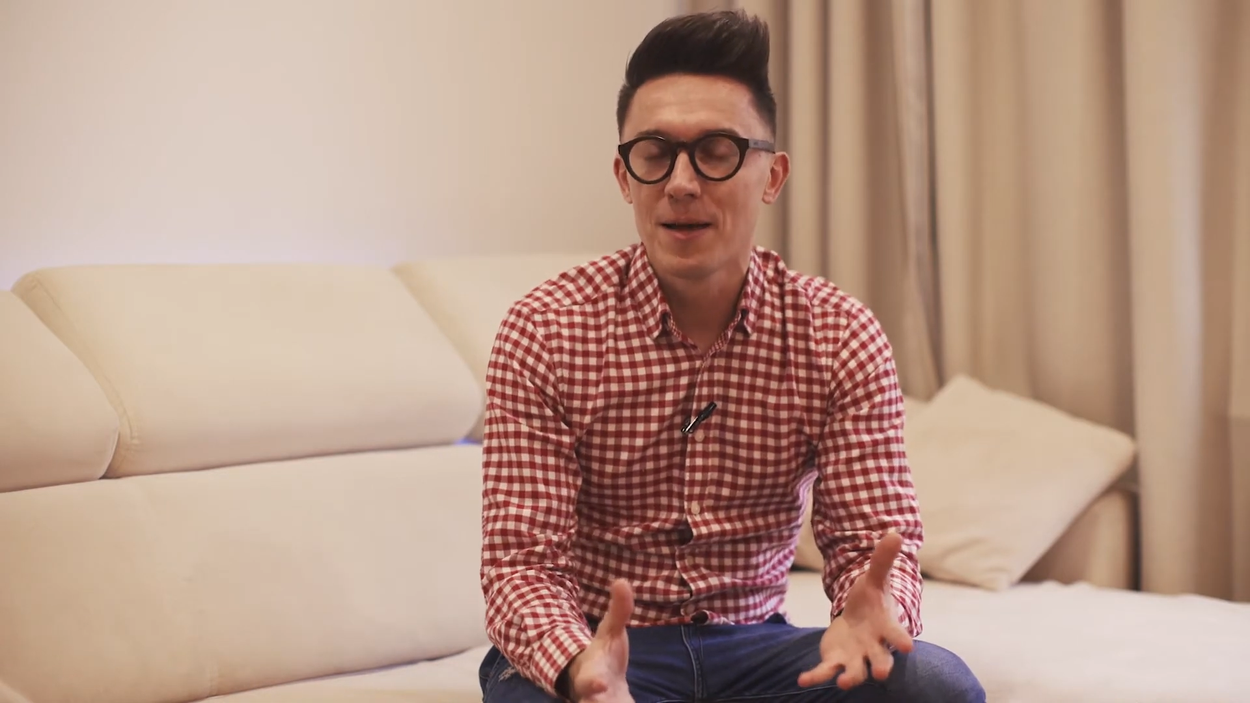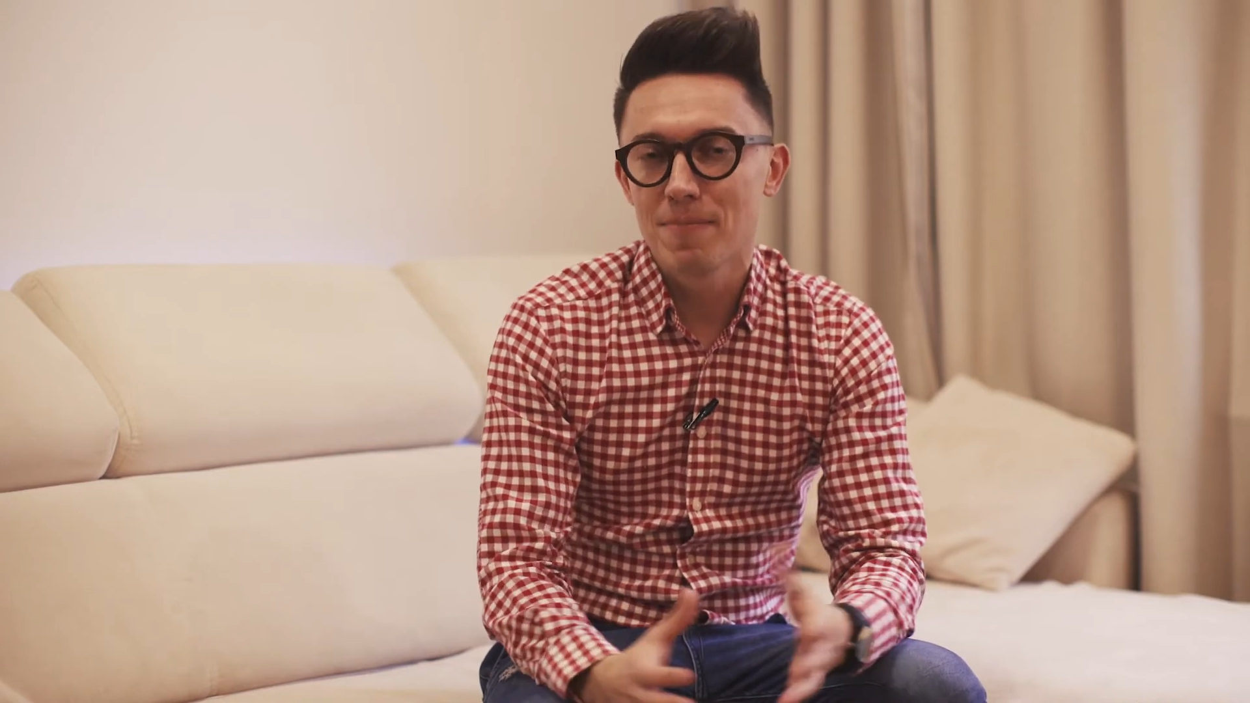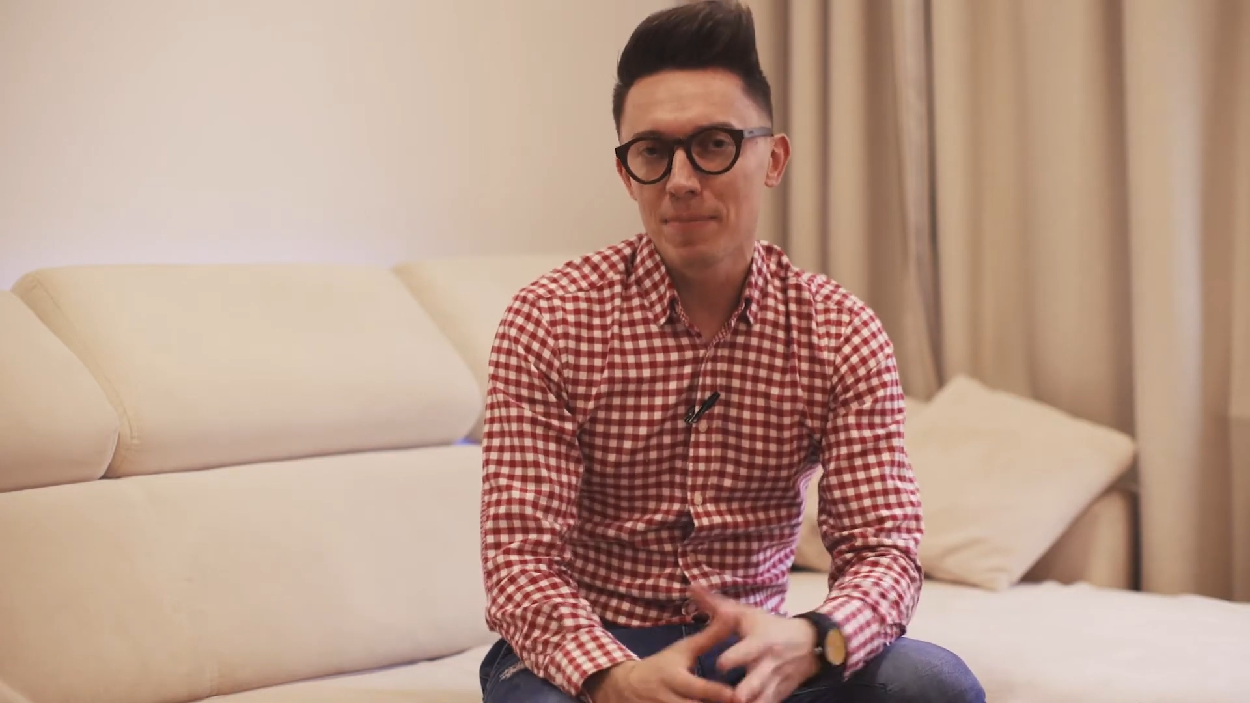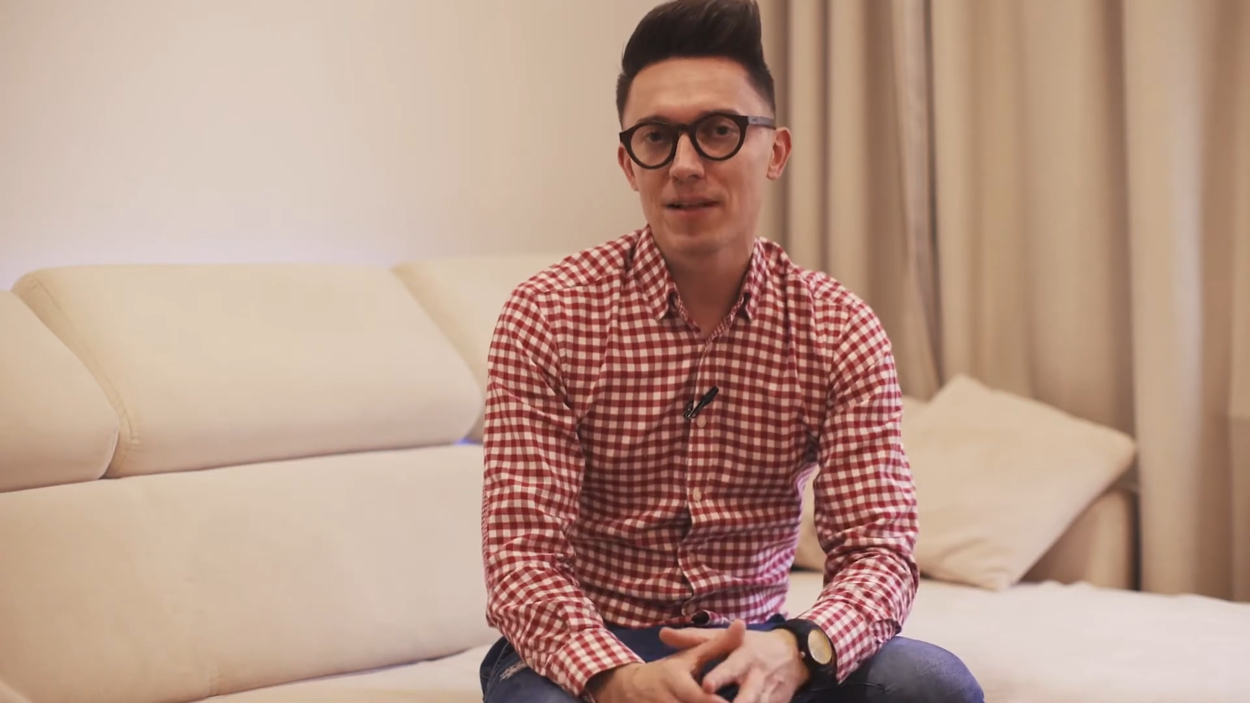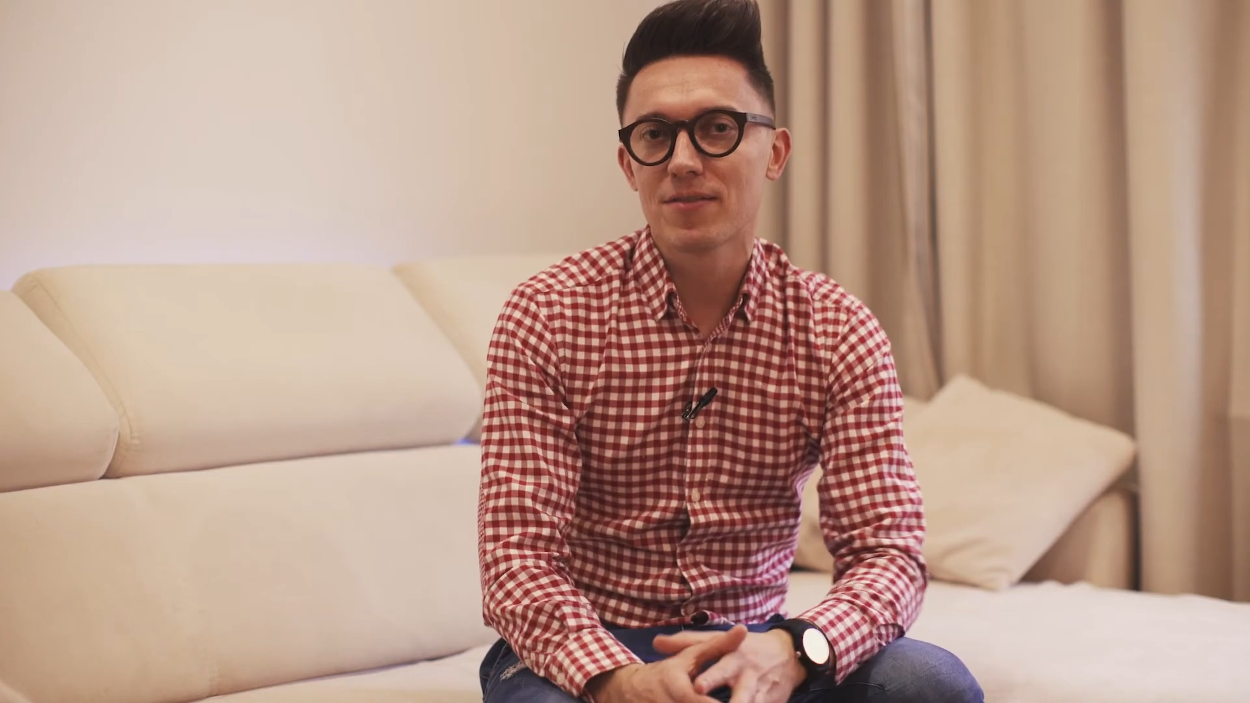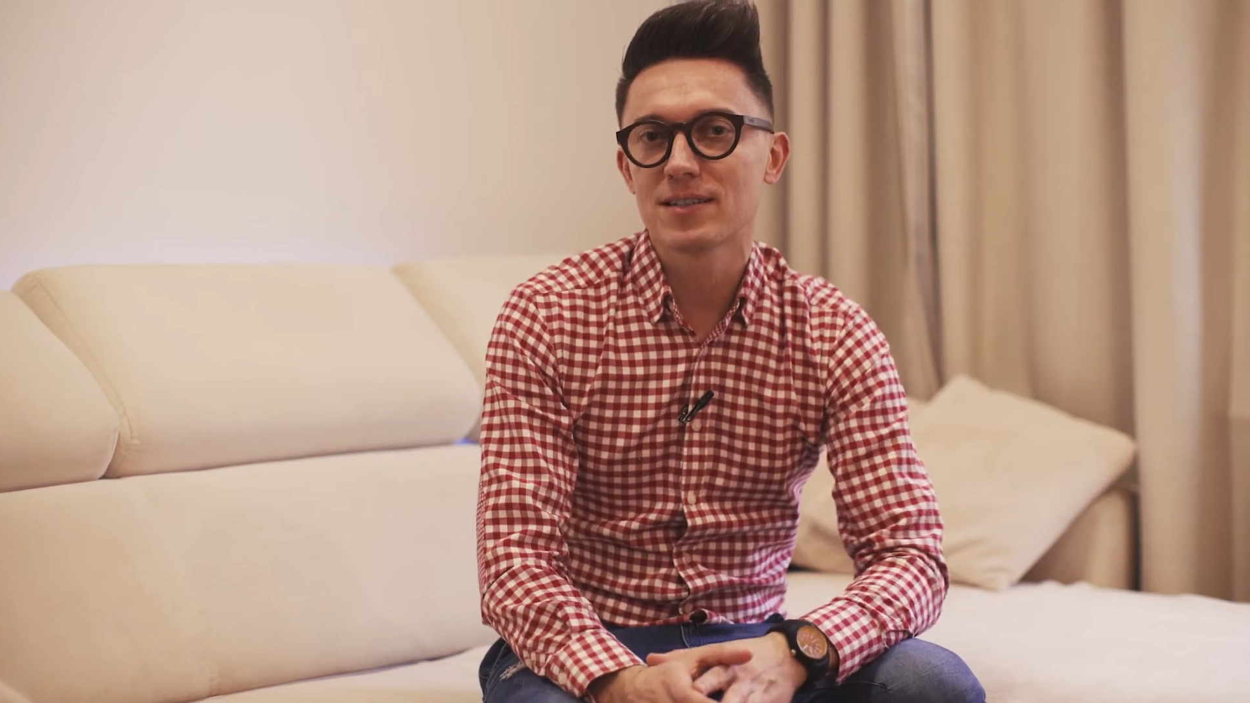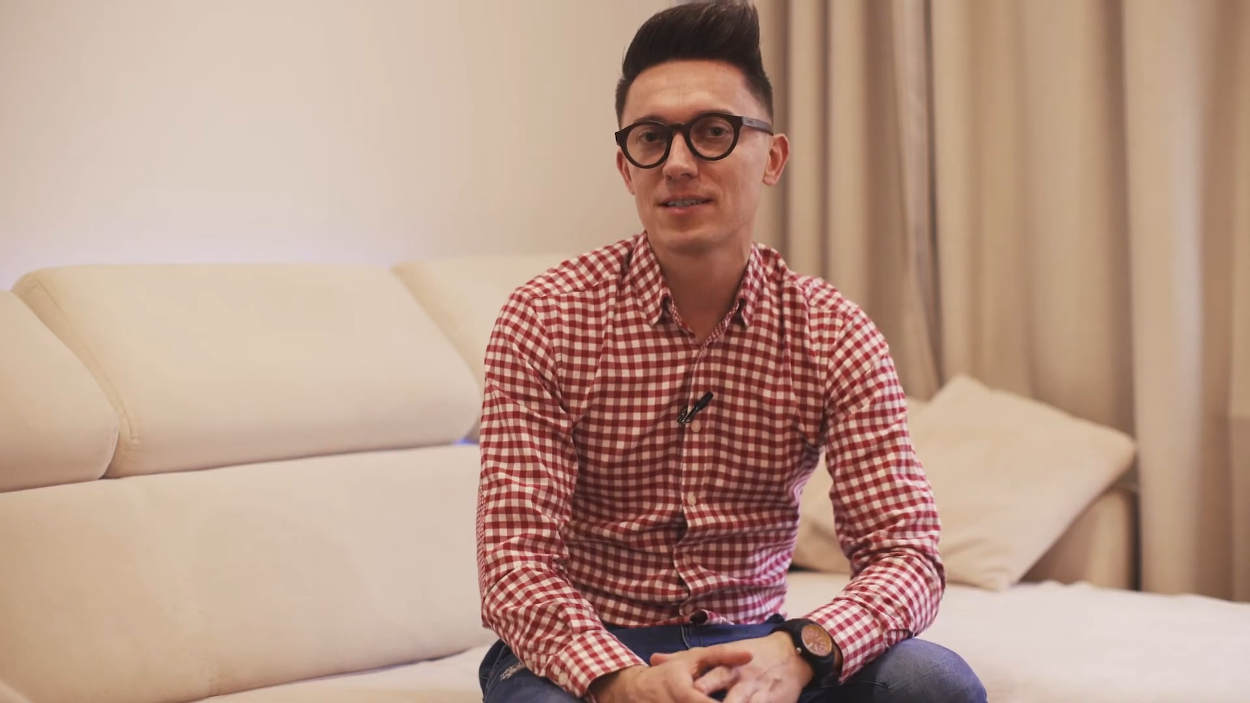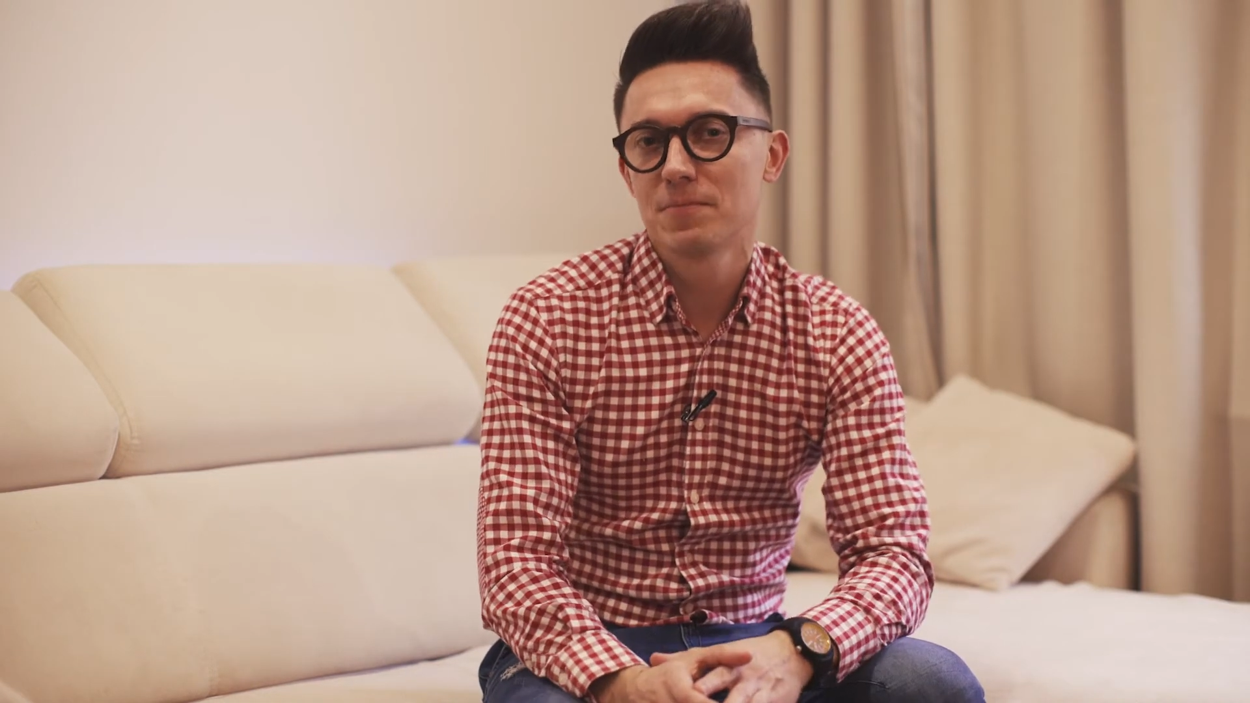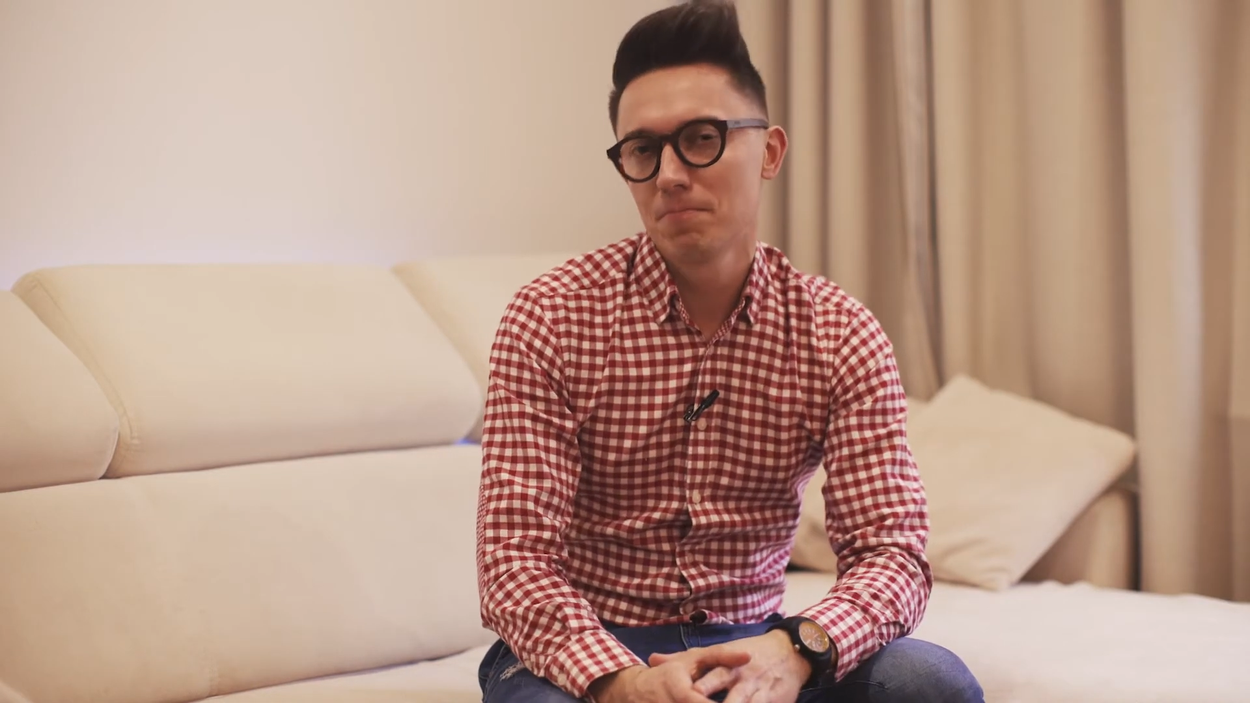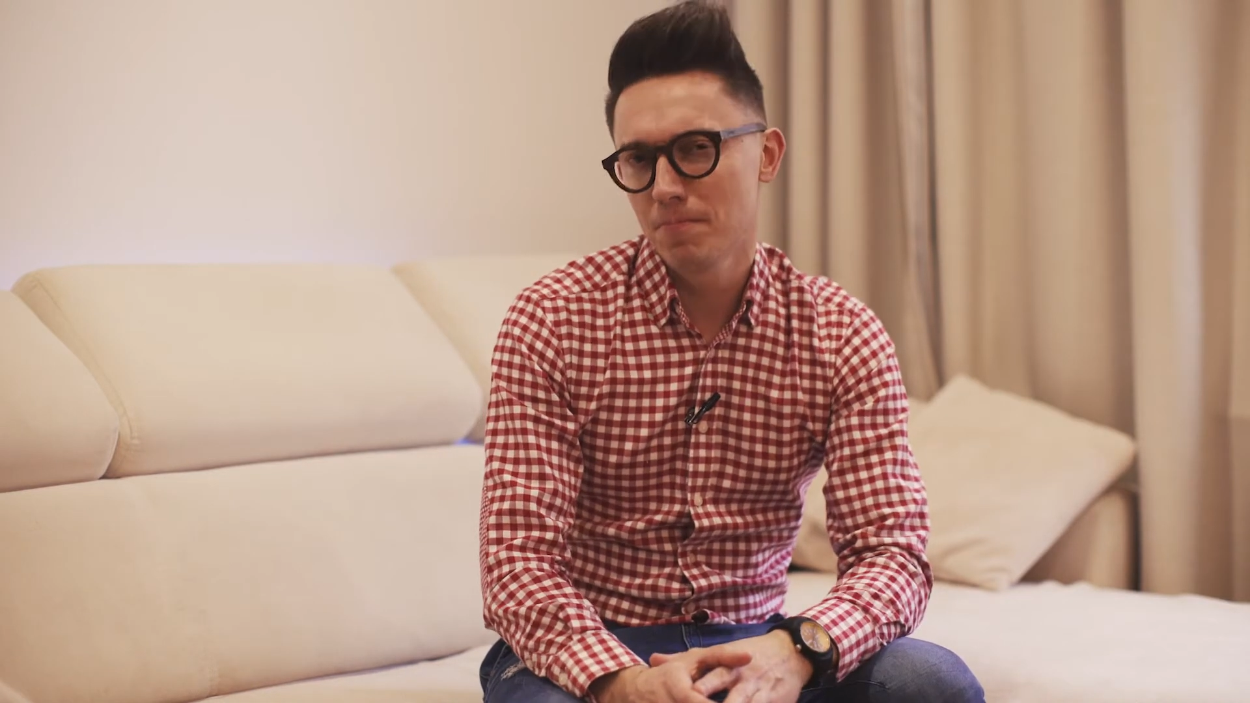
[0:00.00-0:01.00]
mam dla
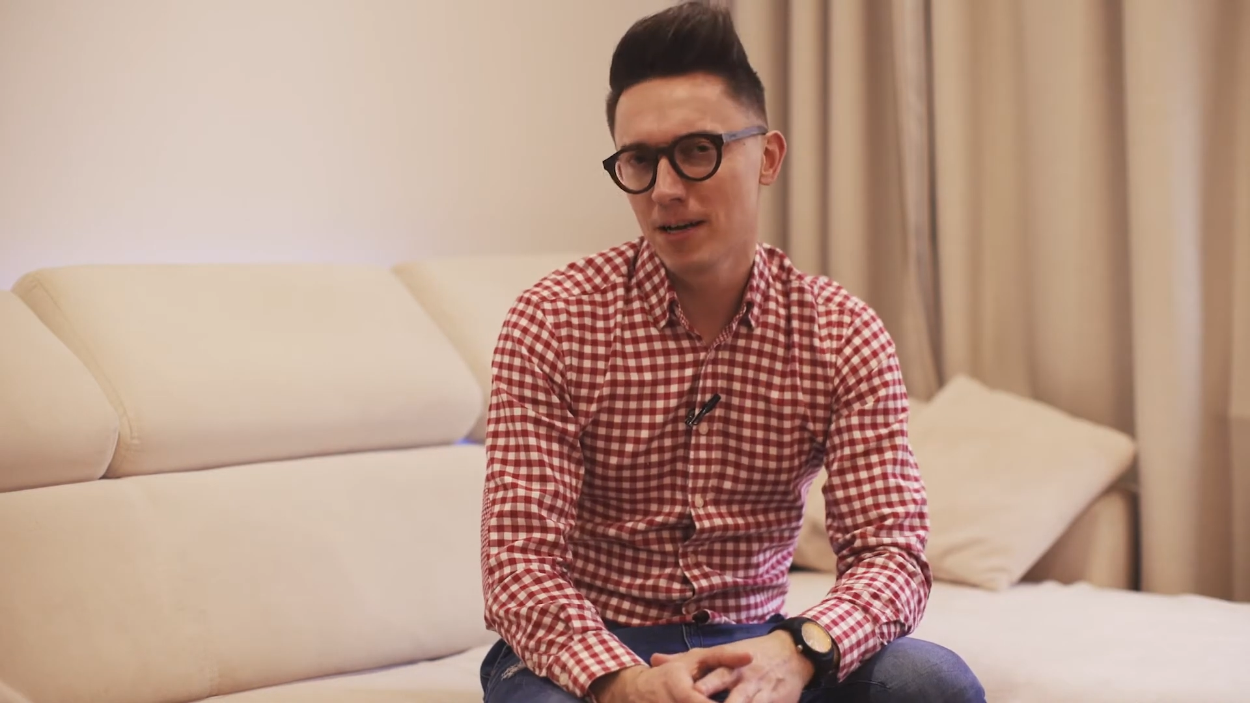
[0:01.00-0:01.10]
Was